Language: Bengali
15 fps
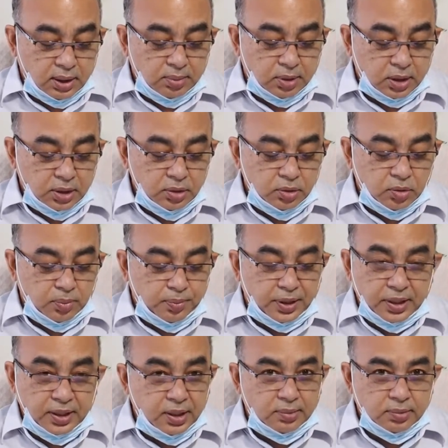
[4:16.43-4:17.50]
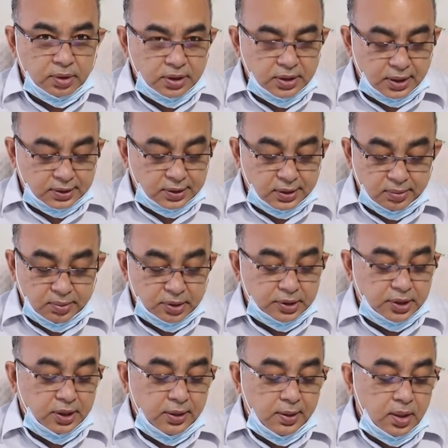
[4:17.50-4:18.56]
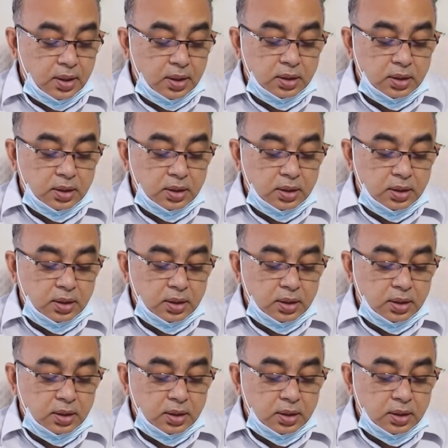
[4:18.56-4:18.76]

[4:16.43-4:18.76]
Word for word: আমরা লিকোপেনিয়া বলি ডাক্তারি ভাষায়